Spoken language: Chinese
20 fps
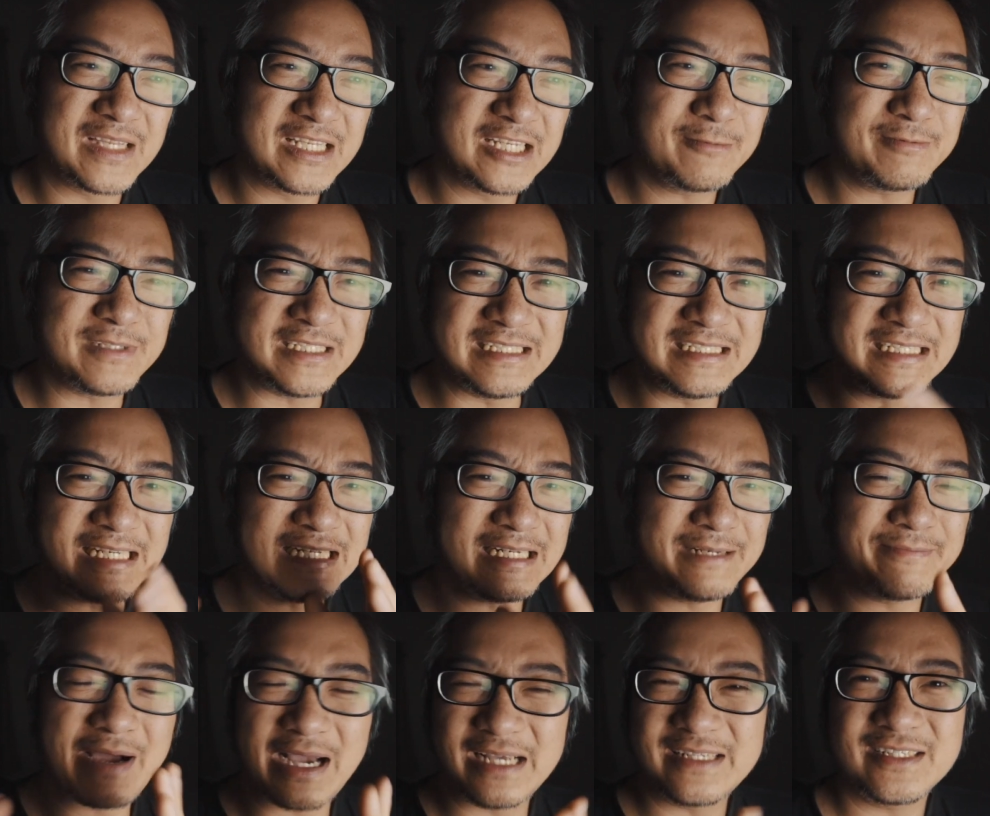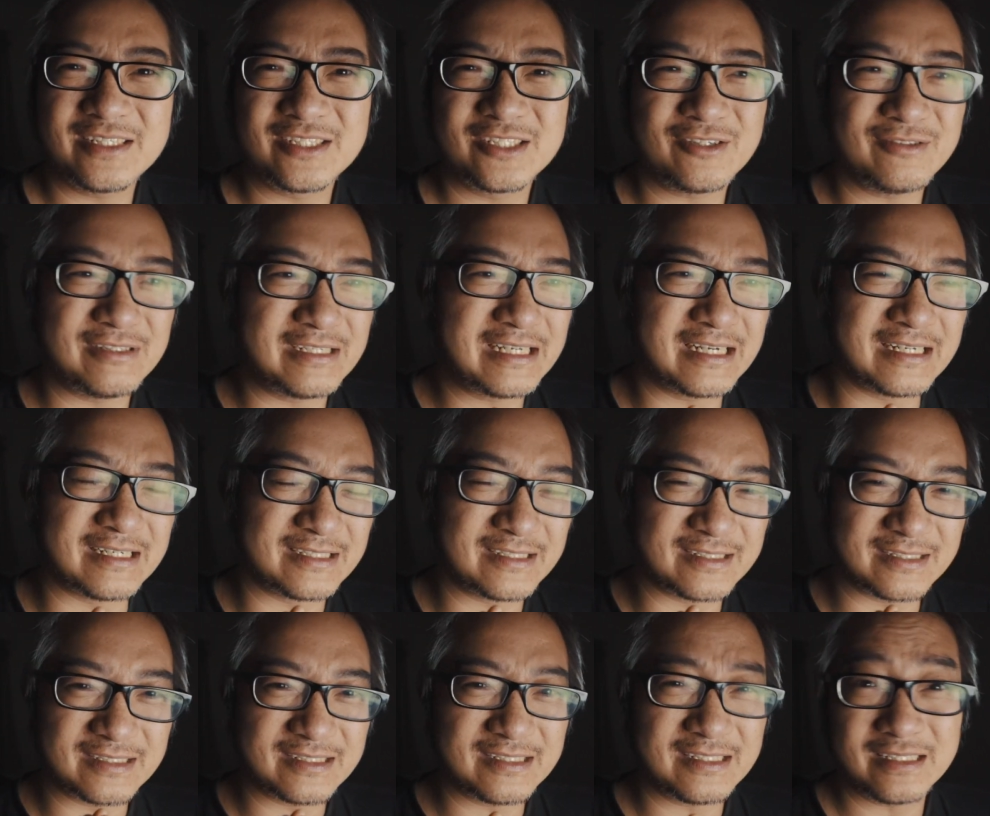就以前你拍摄的时候，你可能
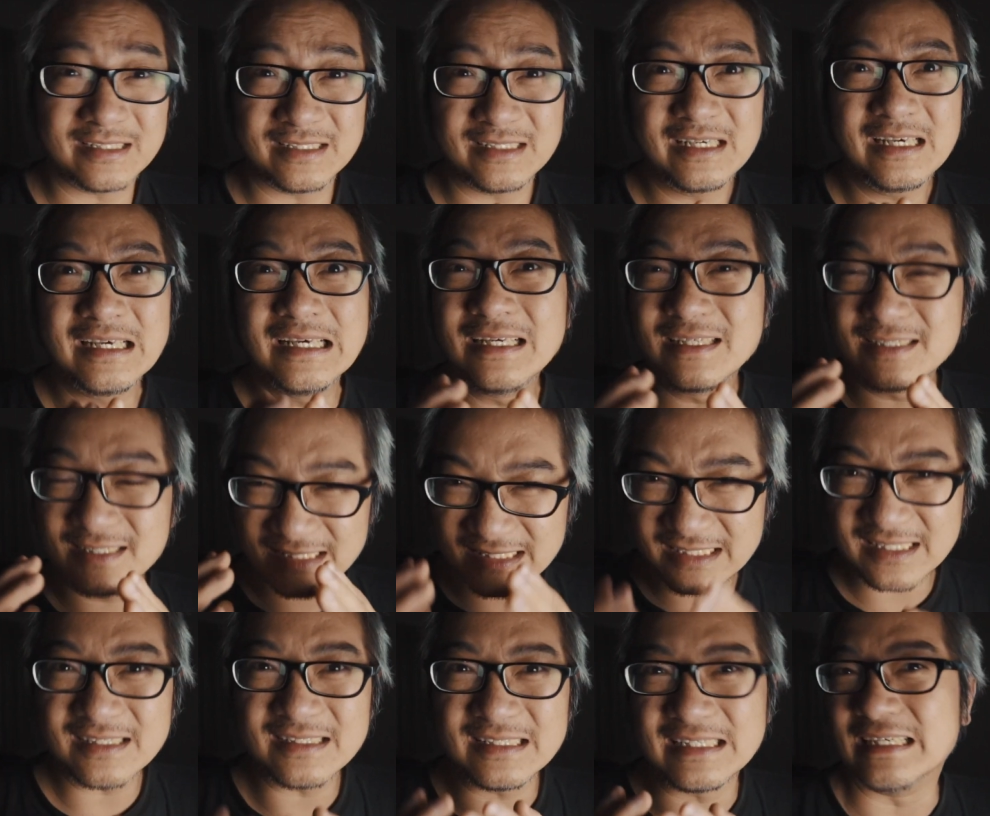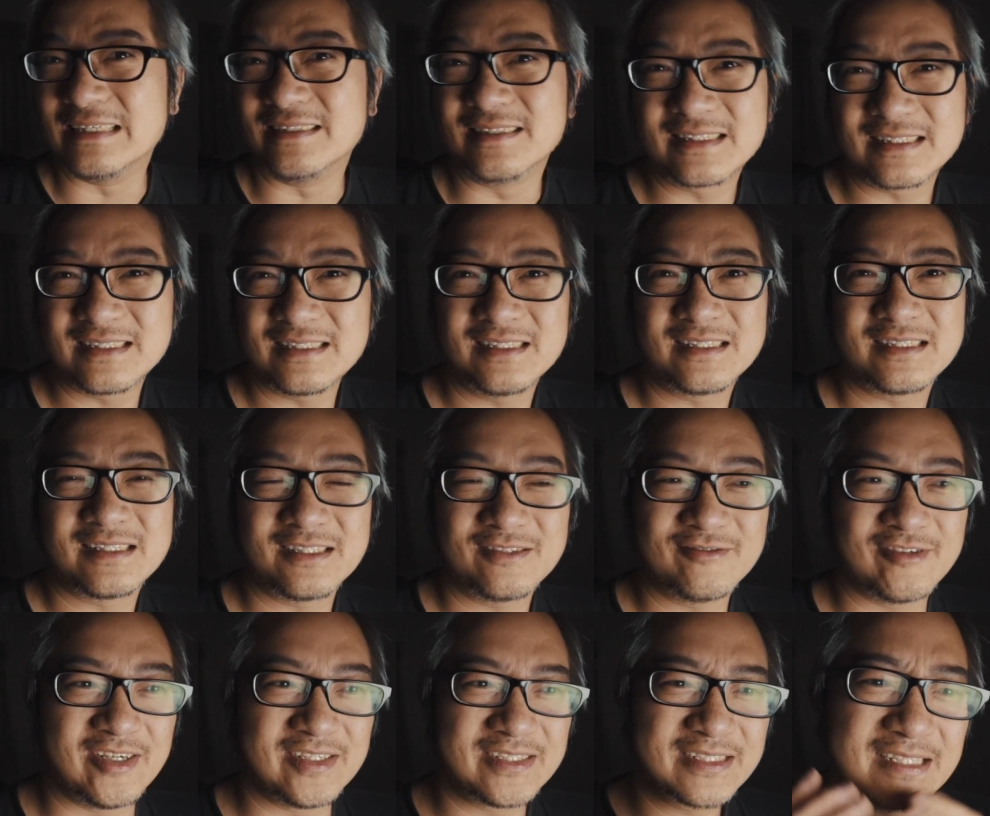只是一个摄影师的思
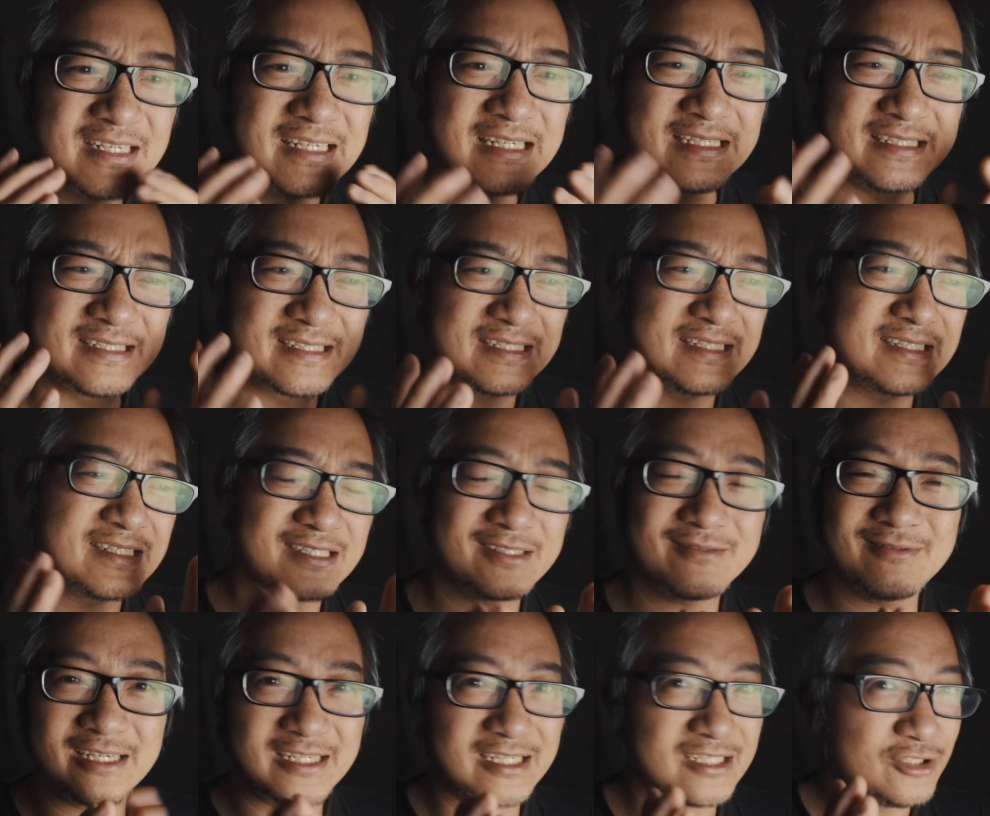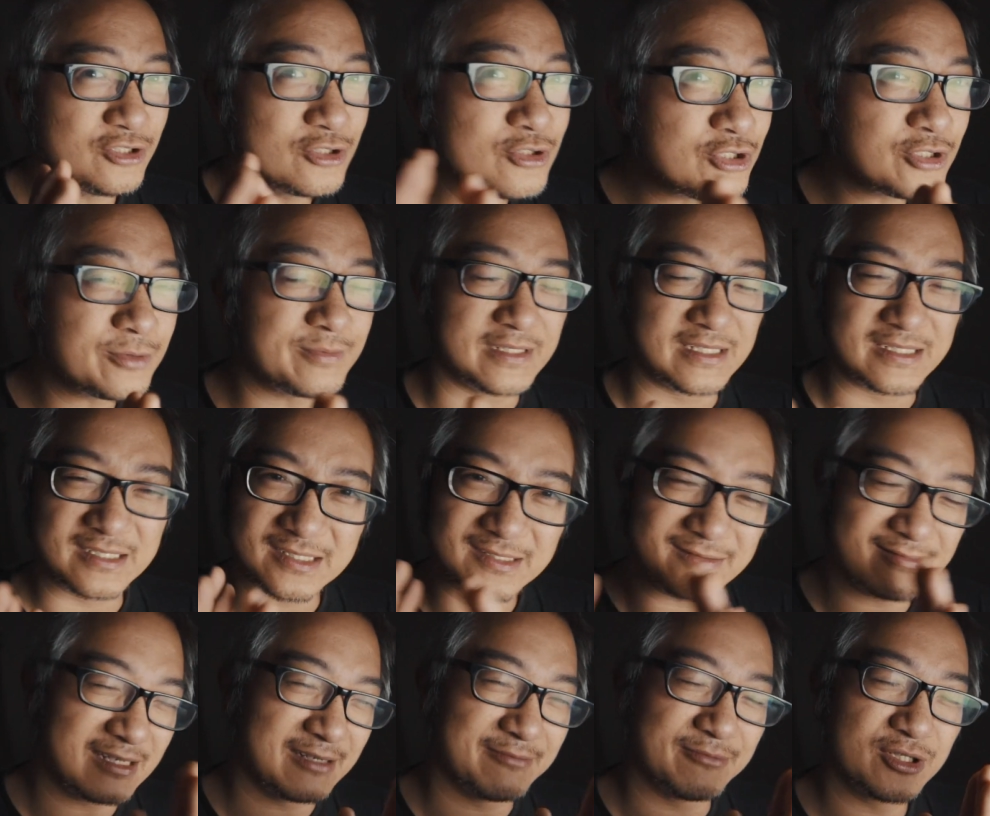维，摄影师的思维跟 YouTube 的
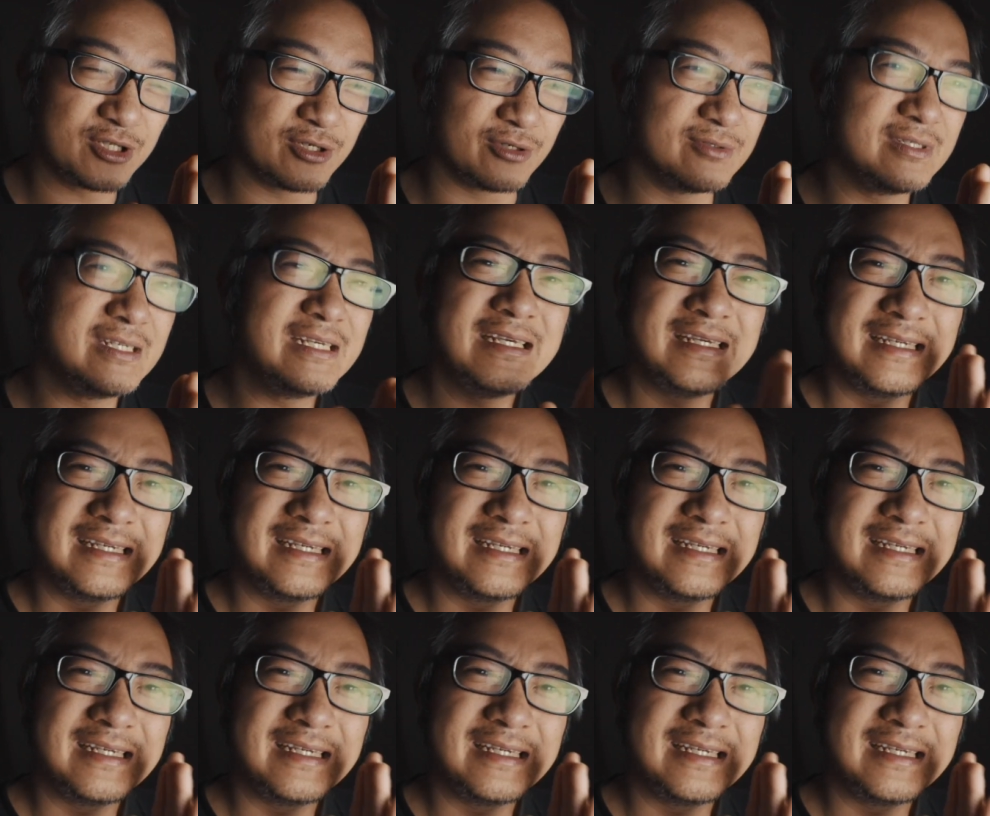思维很不同。